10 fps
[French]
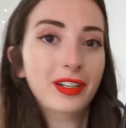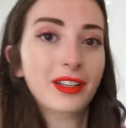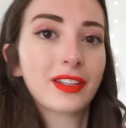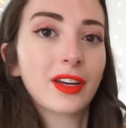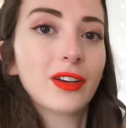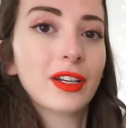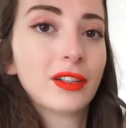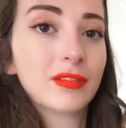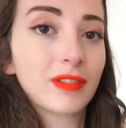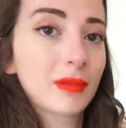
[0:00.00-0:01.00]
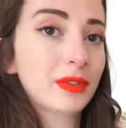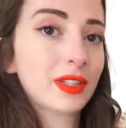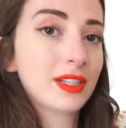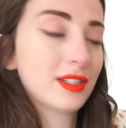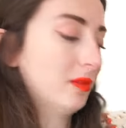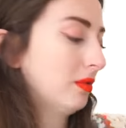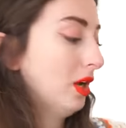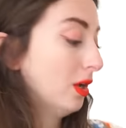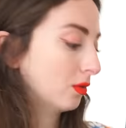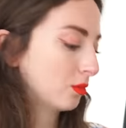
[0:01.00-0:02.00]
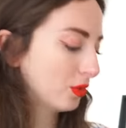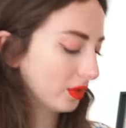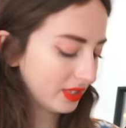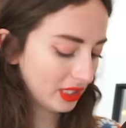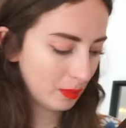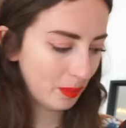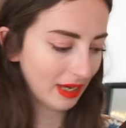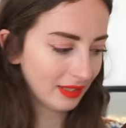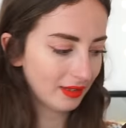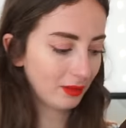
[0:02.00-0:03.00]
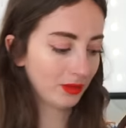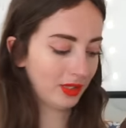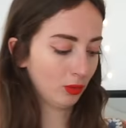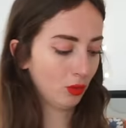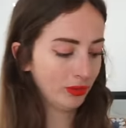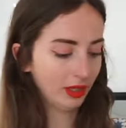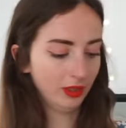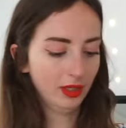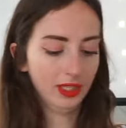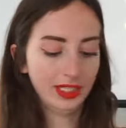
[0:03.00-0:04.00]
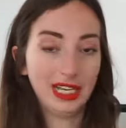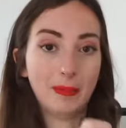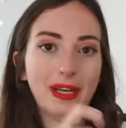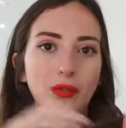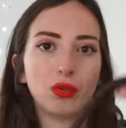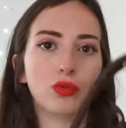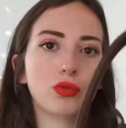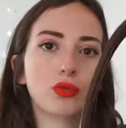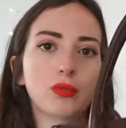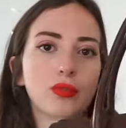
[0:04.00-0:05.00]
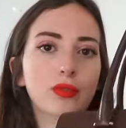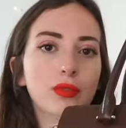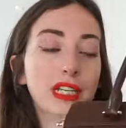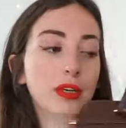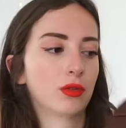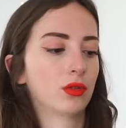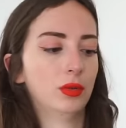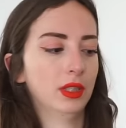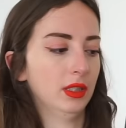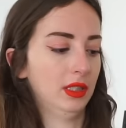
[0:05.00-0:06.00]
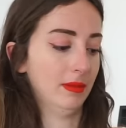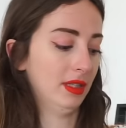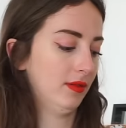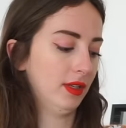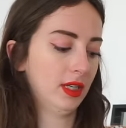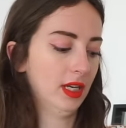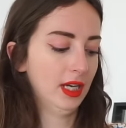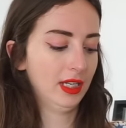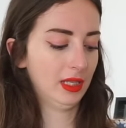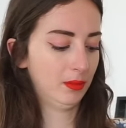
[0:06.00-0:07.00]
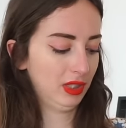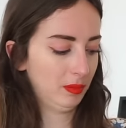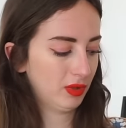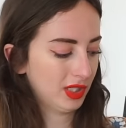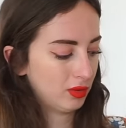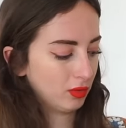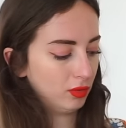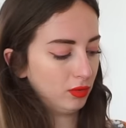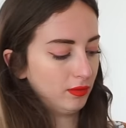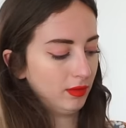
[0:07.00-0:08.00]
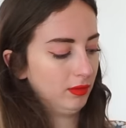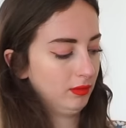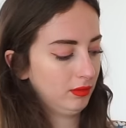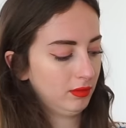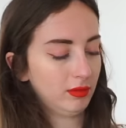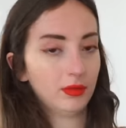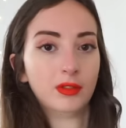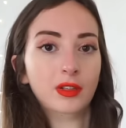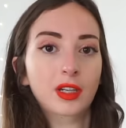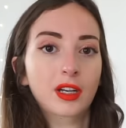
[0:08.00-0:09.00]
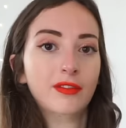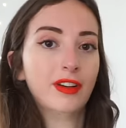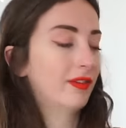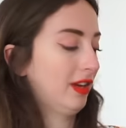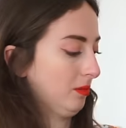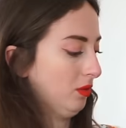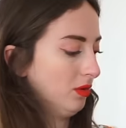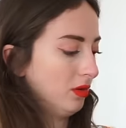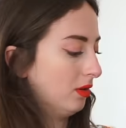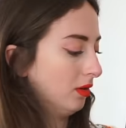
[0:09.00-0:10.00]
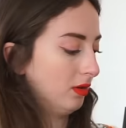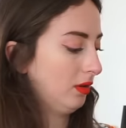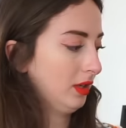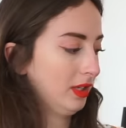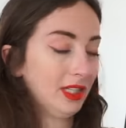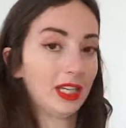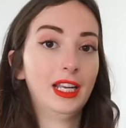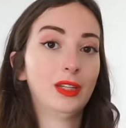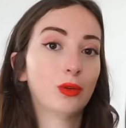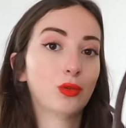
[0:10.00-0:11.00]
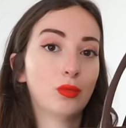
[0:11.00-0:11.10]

l'intérieur est vraiment très simple. Mon ordi il passe, donc c'est trop bien, il est pas trop lourd non plus, il est en cuir, il est magnifique. Il y a une petite pochette sur le devant, Enfin vraiment, euh, il est trop trop